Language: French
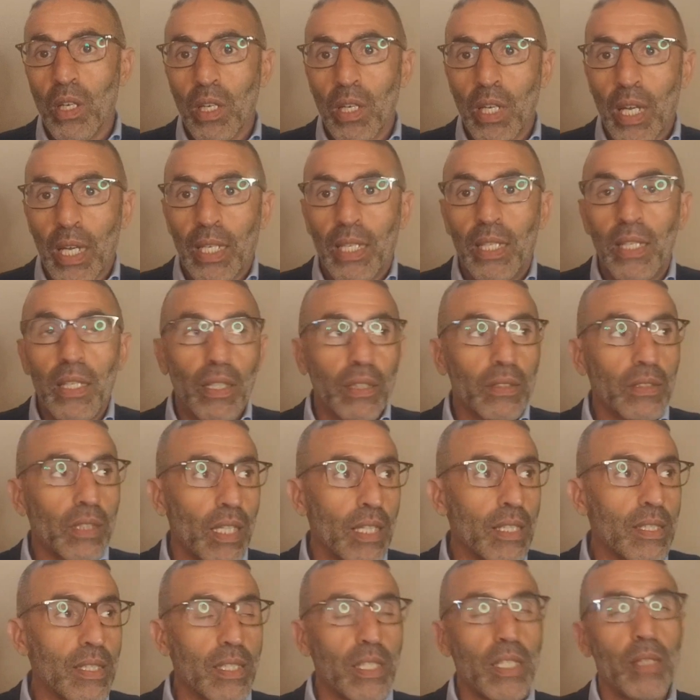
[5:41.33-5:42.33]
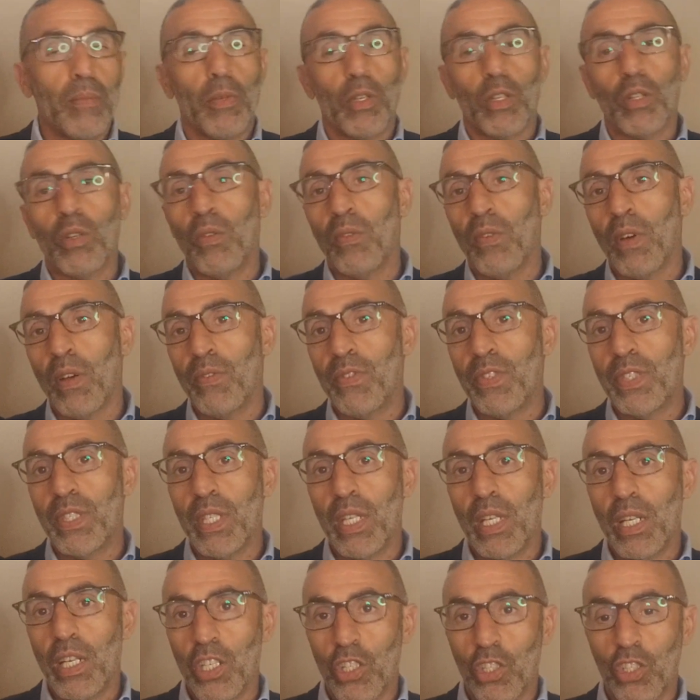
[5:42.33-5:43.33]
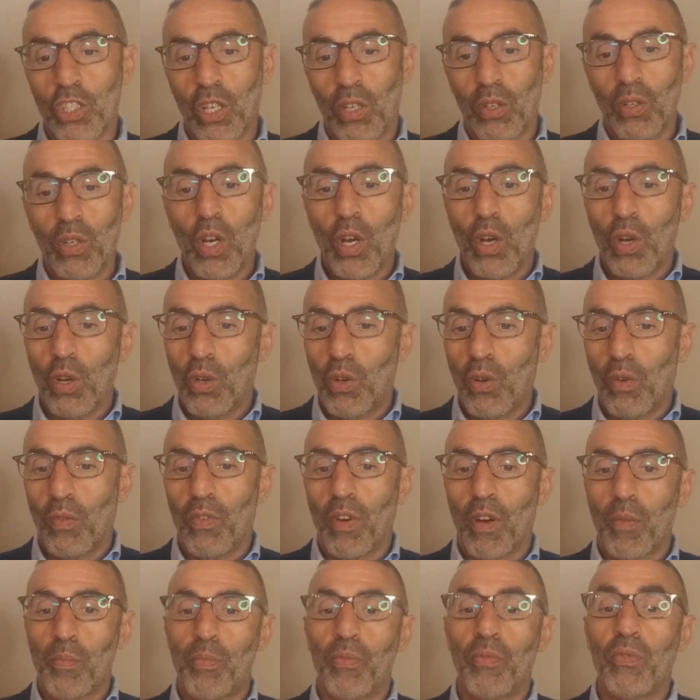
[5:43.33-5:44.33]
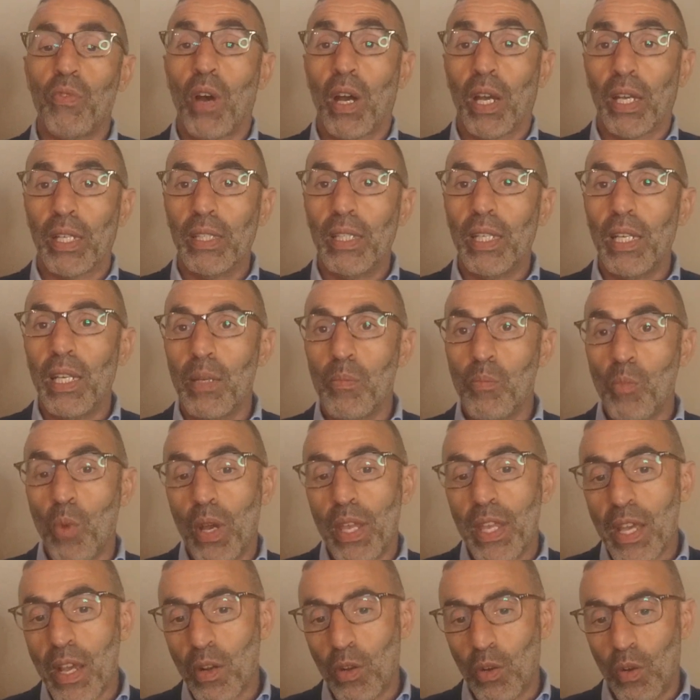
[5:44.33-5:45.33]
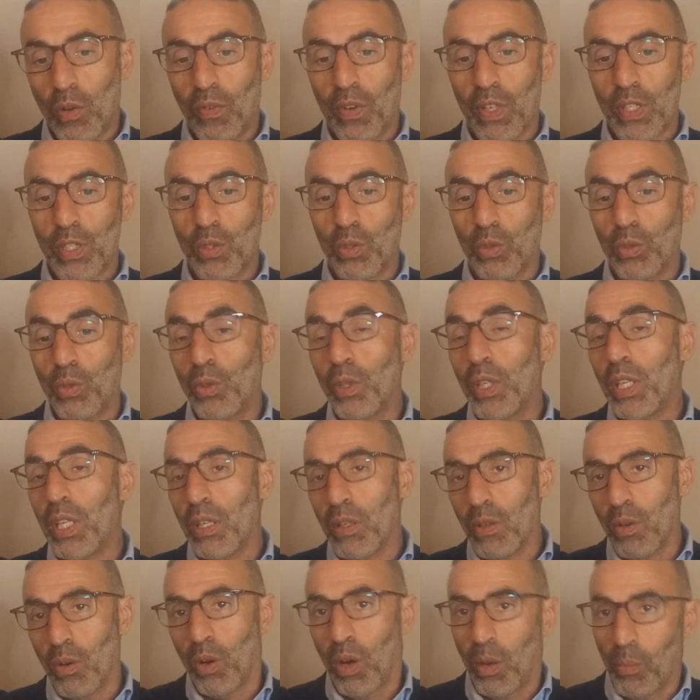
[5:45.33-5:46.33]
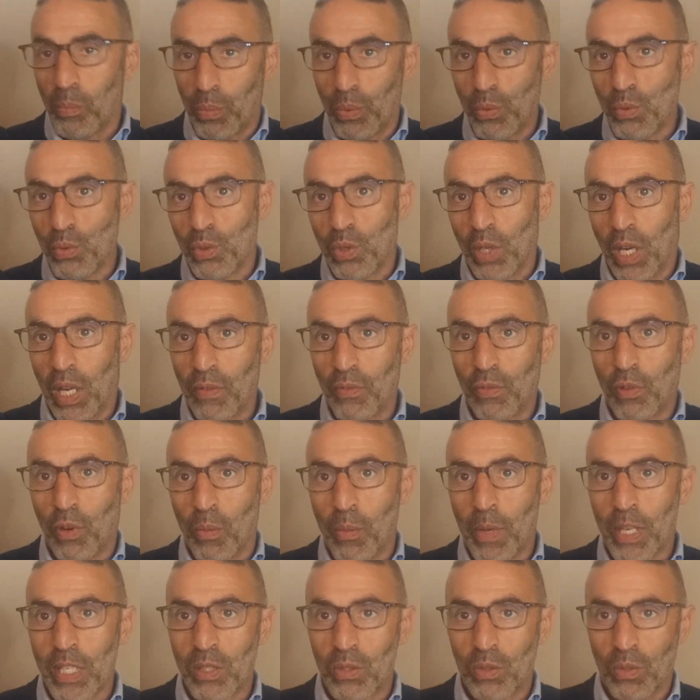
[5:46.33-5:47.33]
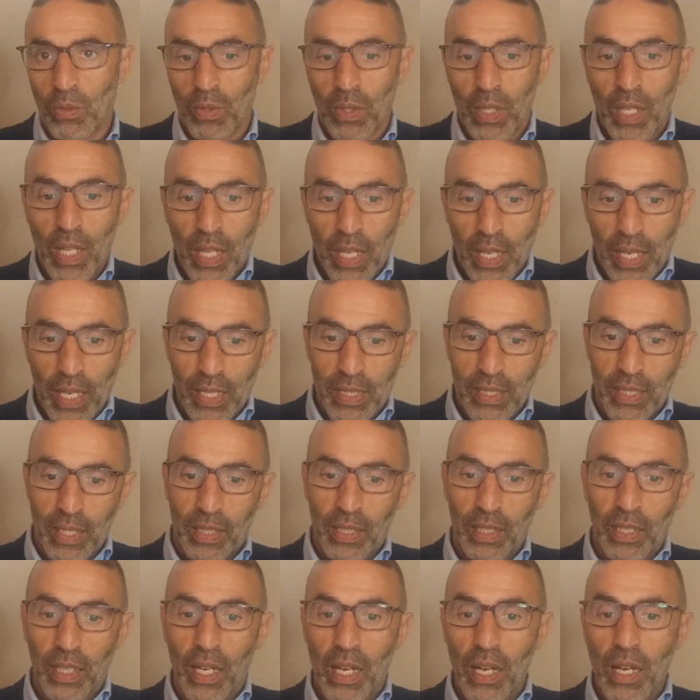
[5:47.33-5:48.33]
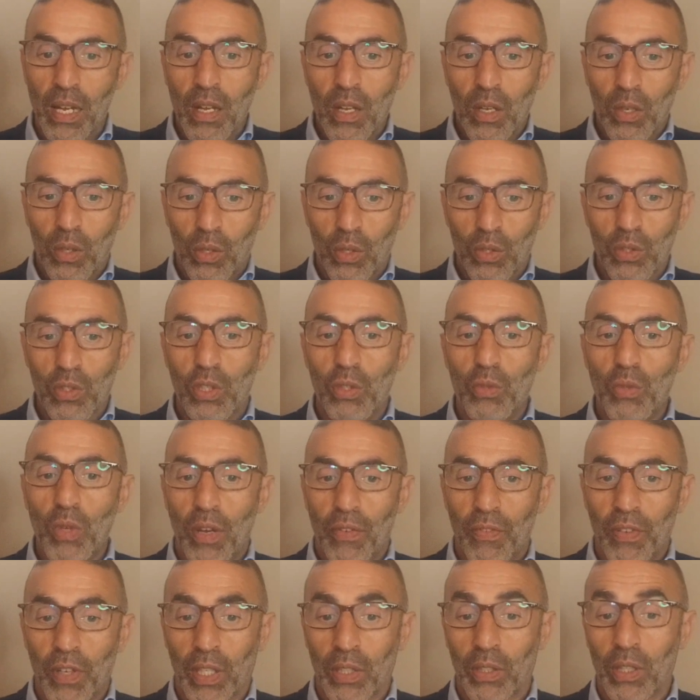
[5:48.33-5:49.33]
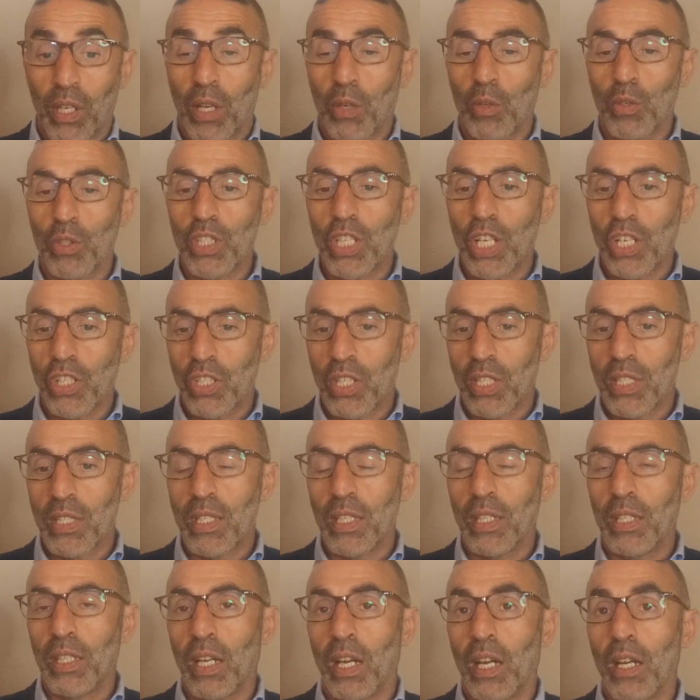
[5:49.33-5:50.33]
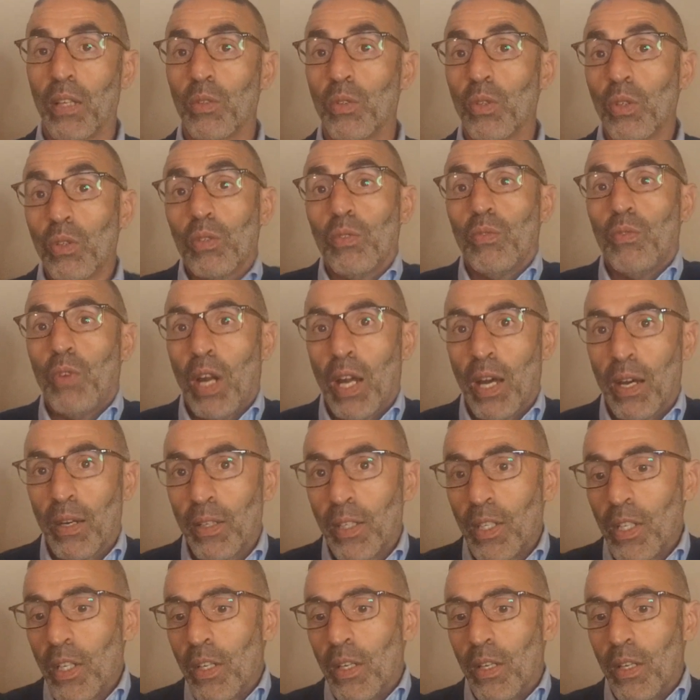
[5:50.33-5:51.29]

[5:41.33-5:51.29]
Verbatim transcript: la clientèle cible qu'on va viser, les gens qu'on va pouvoir aider, les moyens qu'on va se donner, euh, en plus de la formation, etc., continuer à faire de la recherche, etc. Donc voilà,